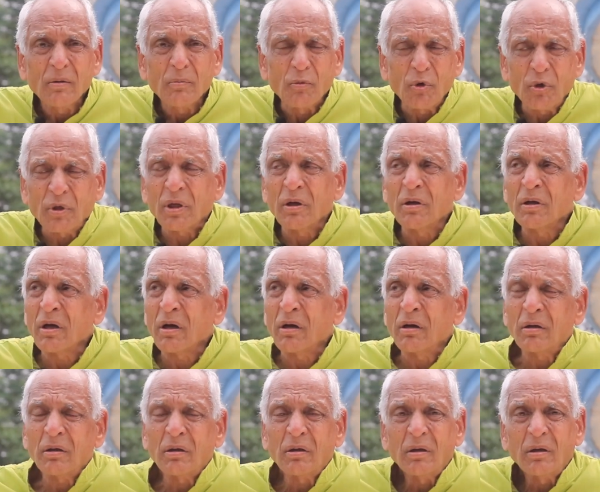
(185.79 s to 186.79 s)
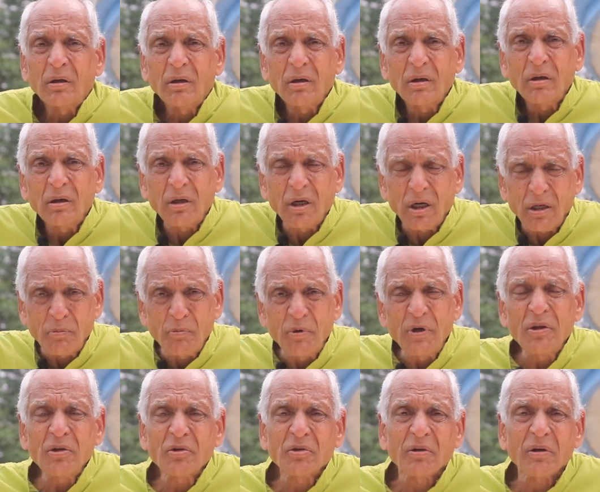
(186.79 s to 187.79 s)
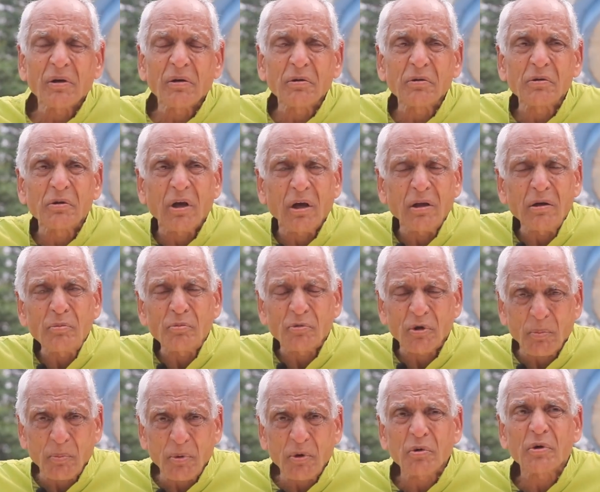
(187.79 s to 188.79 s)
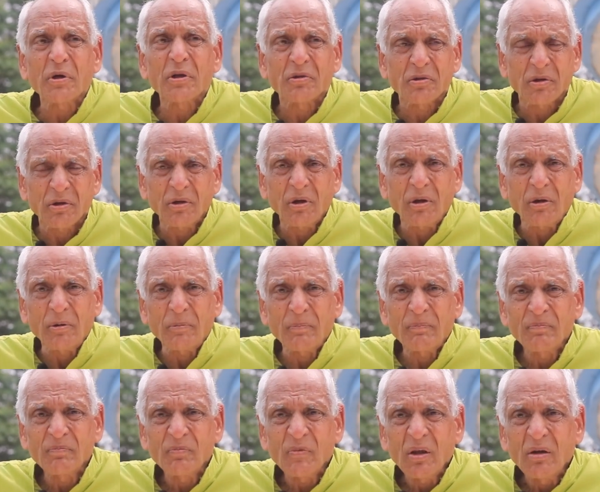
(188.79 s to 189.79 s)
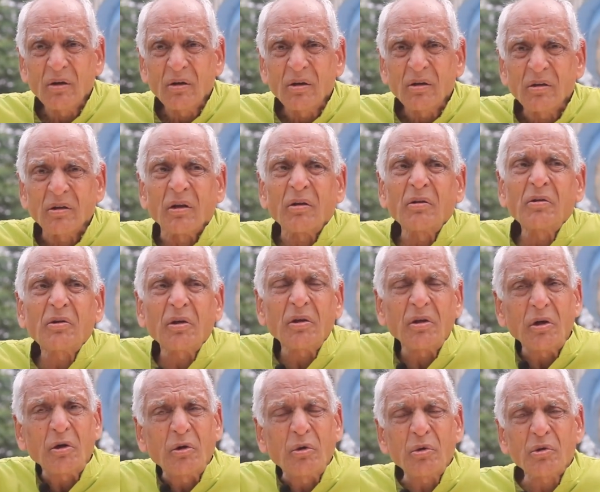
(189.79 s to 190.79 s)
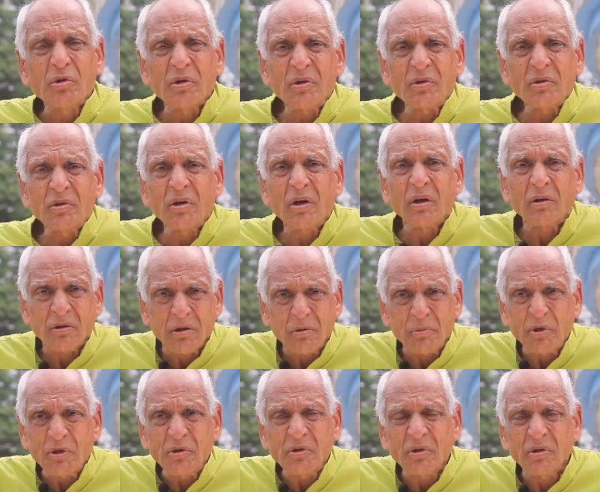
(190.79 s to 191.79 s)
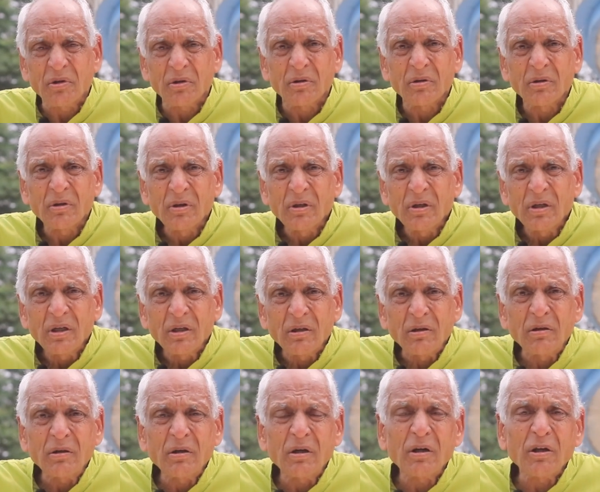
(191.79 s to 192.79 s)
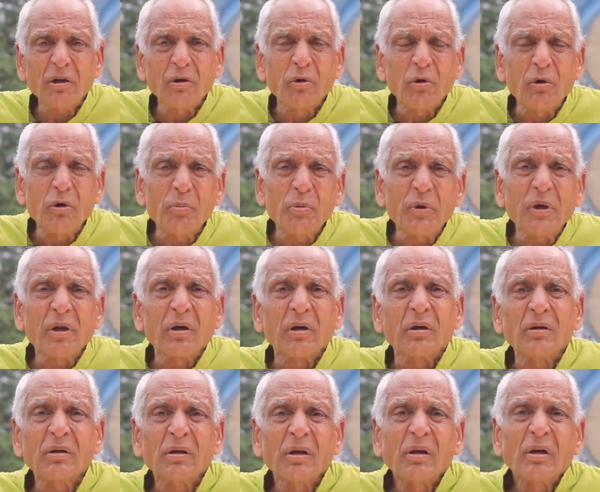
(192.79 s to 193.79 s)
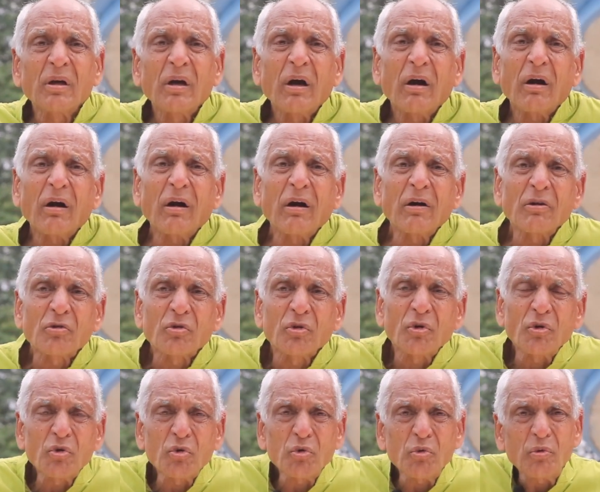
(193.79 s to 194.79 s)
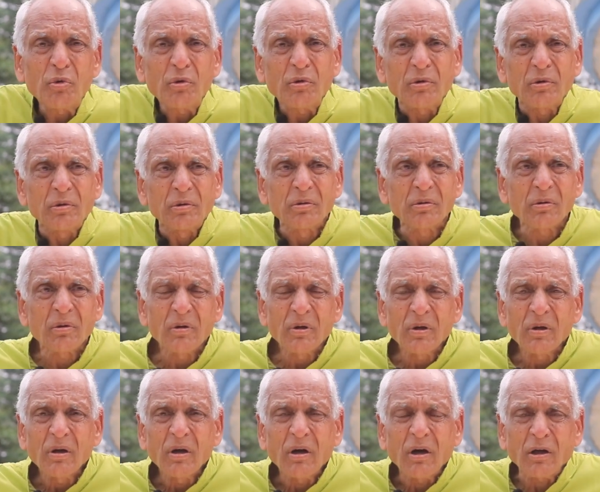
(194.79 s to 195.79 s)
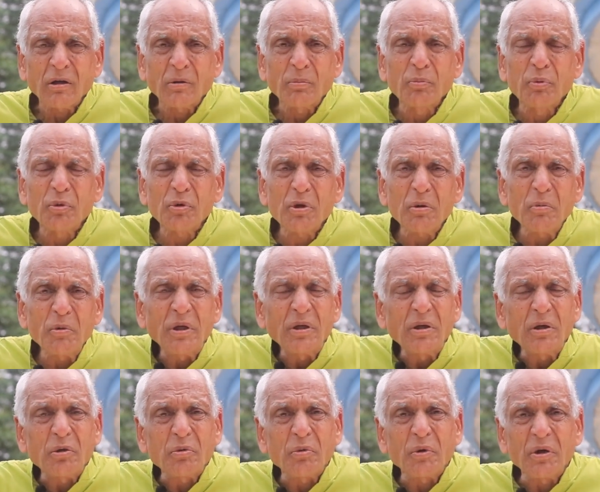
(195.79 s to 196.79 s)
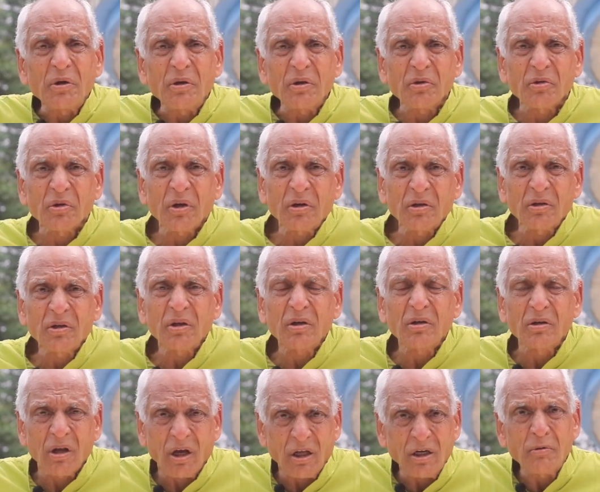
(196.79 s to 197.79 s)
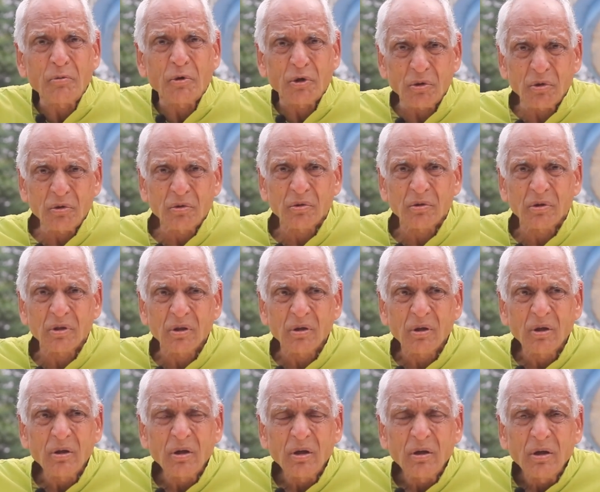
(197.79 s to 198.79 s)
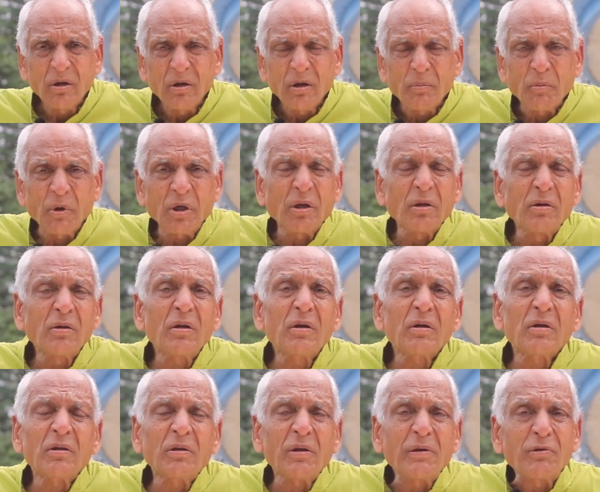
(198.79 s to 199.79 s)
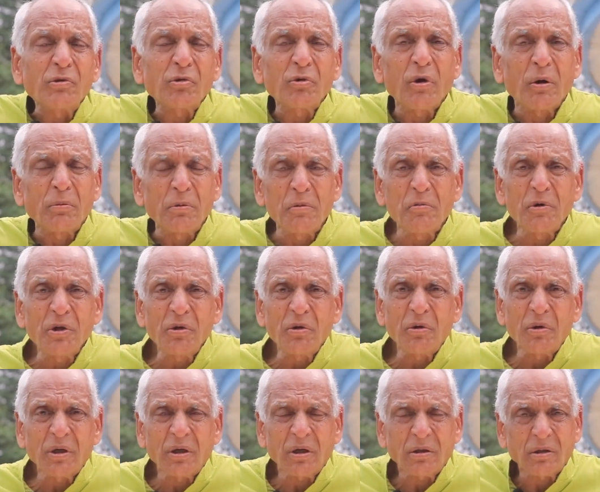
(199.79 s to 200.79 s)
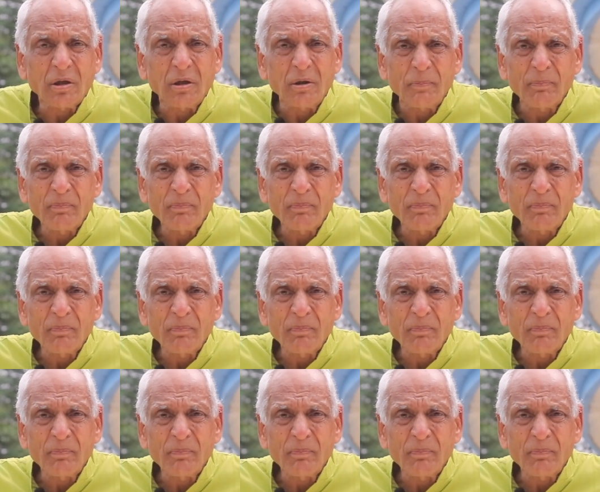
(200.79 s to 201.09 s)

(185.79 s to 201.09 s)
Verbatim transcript: ముఖ్యంగా గర్భిణీ స్త్రీలు ధ్యానం తప్పకుండా చేయాలి ఎంత ఎక్కువ చేస్తే అంత మంచిది ఎందుకంటే లోపల ఆ శిశువుకు అద్భుతమైనటువంటి శక్తి జ్ఞానం అందుతుంది మనందరికీ తెలుసు అభిమన్యుడి కథ